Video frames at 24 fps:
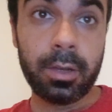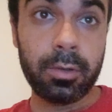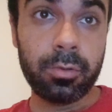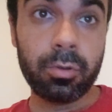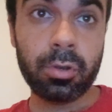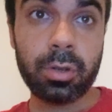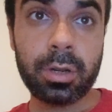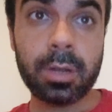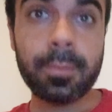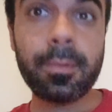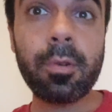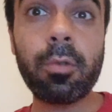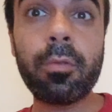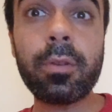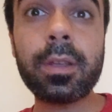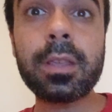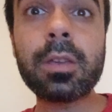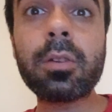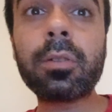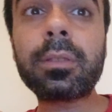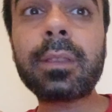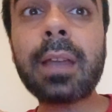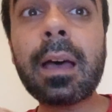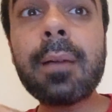José
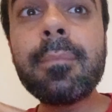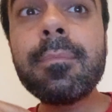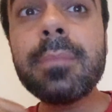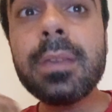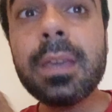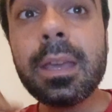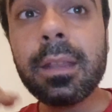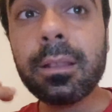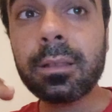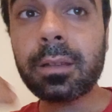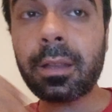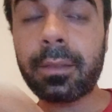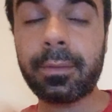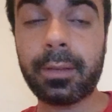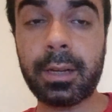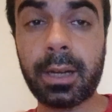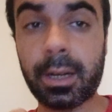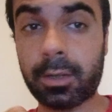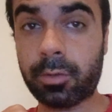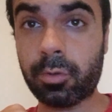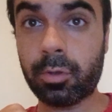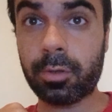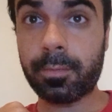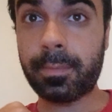Mourinho también tendría
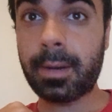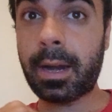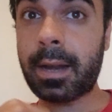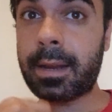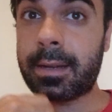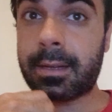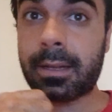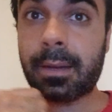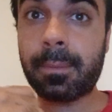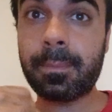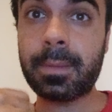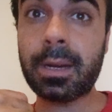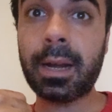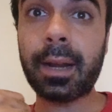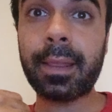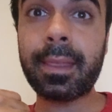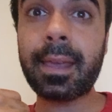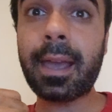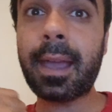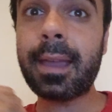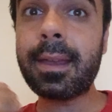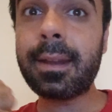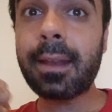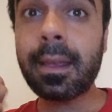en sus planes cambiar
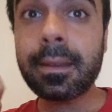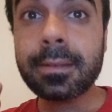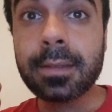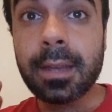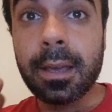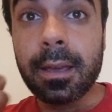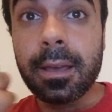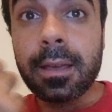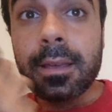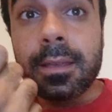de aires